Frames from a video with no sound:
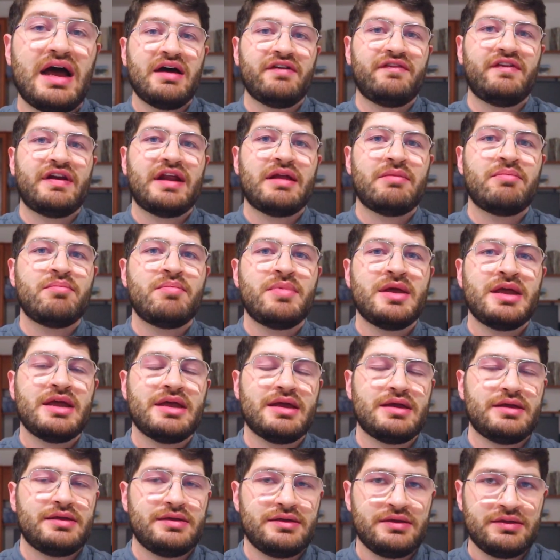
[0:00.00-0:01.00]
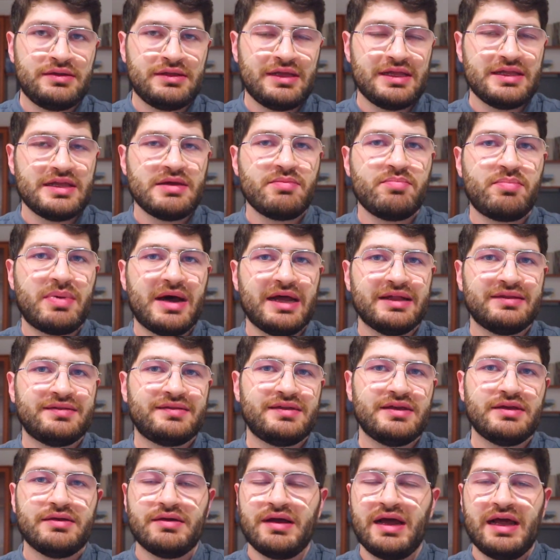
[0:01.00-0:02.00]
avrebbe degli
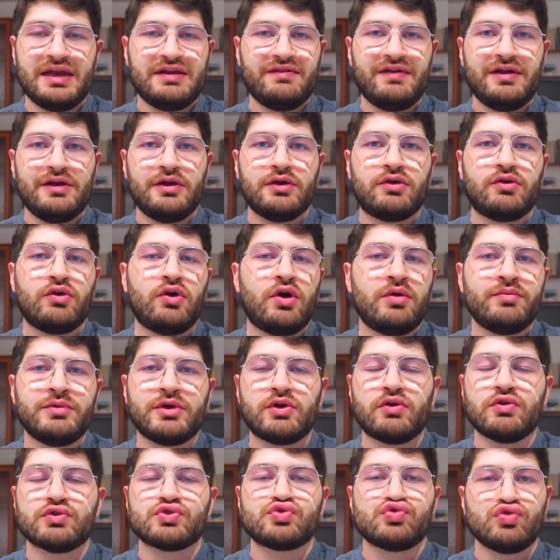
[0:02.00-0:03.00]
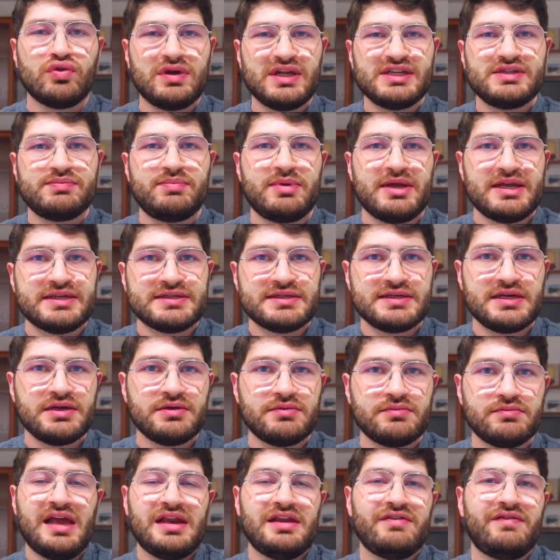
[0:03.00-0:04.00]
impatti a livello economico sulle
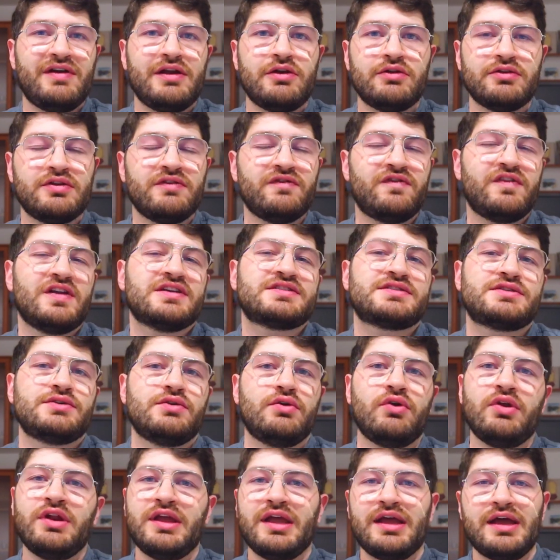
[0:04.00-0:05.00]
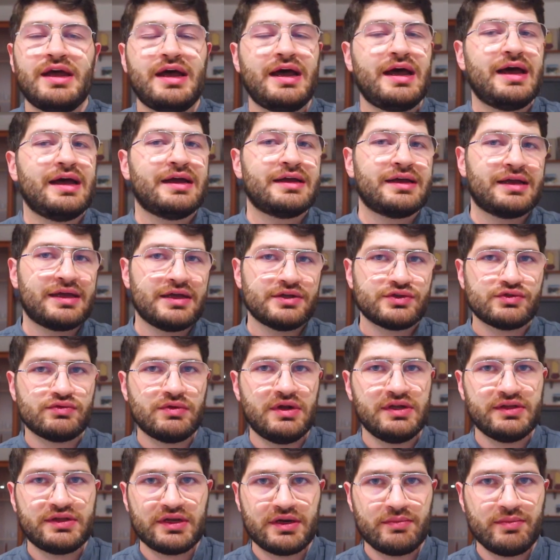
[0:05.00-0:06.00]
spese e a livello di inflazione anche
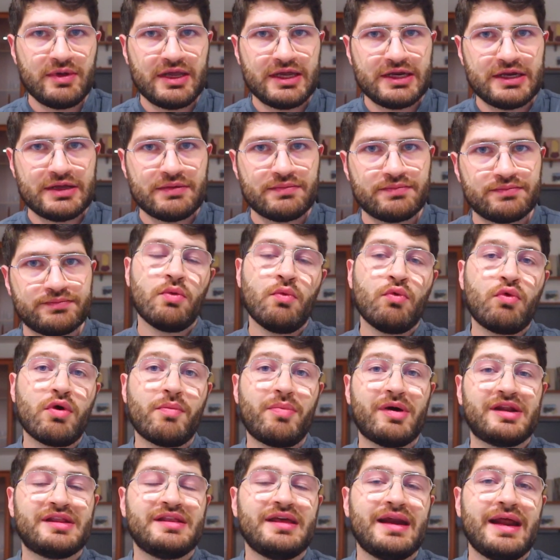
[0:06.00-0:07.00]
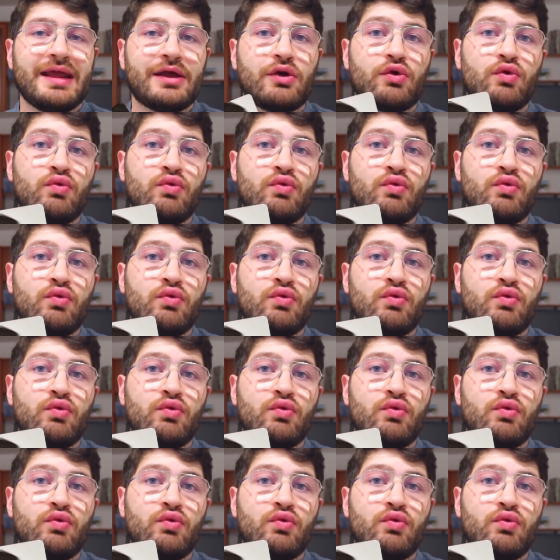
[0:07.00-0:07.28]
su altri beni. Comunque partirei